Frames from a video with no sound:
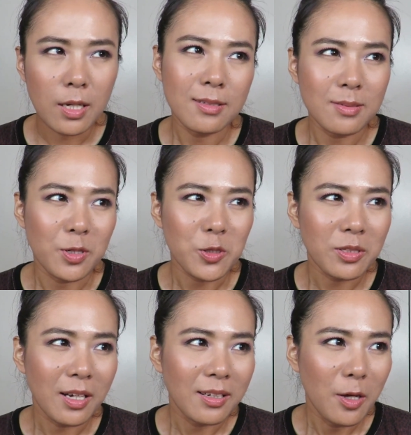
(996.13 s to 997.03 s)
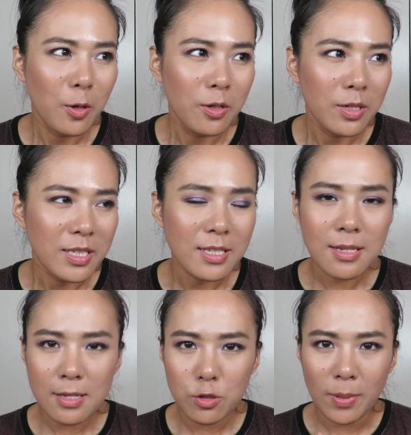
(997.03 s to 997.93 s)
怎么说呢？一
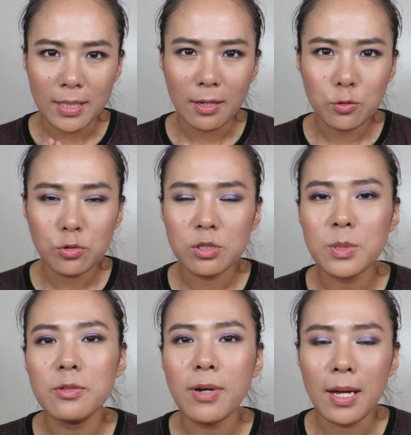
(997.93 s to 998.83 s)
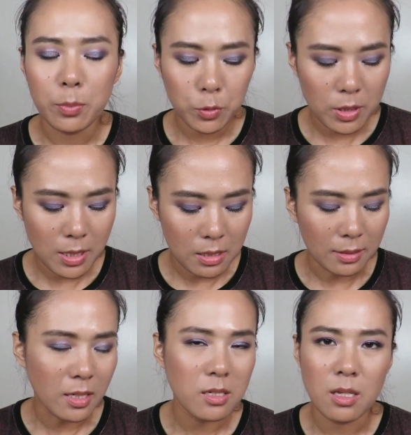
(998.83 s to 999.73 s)
下子就把它拒之门外不推荐这样，
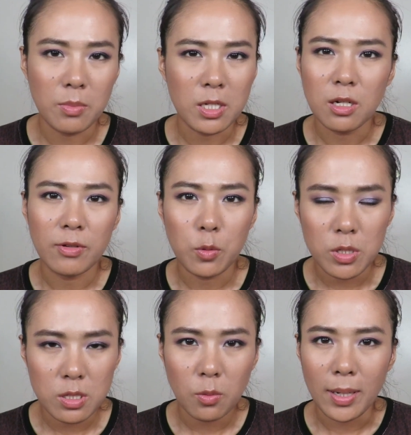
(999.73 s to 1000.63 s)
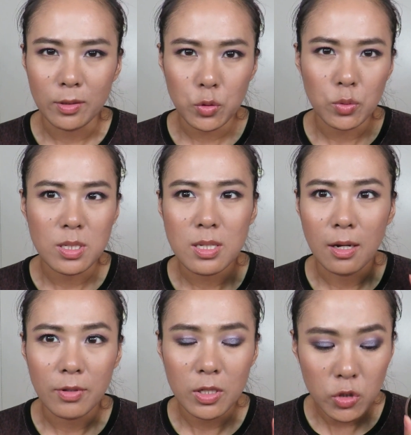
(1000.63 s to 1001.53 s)
但是也没成为我喜欢的初印
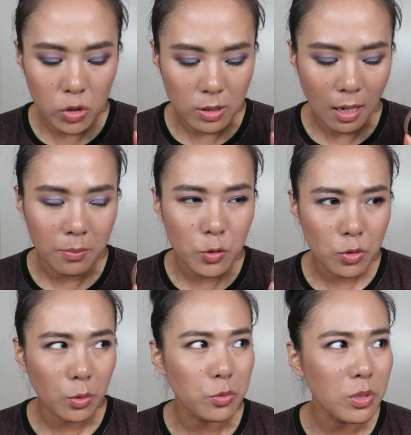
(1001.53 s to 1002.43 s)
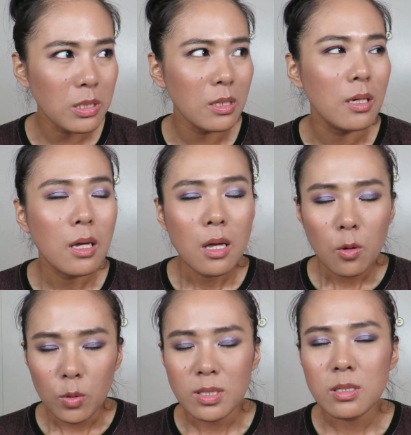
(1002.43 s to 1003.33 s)
象为止啊。就是我最近
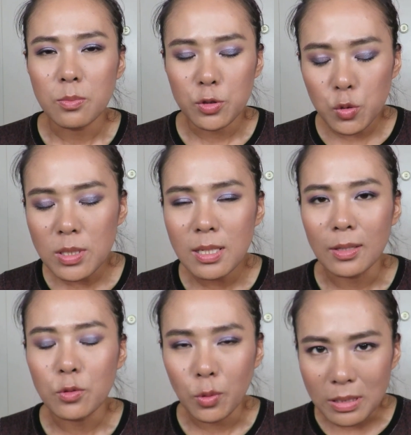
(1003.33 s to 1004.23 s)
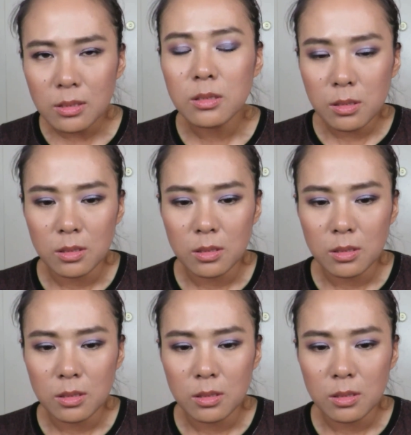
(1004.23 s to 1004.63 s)
我自己不是最近啊，就是我自己。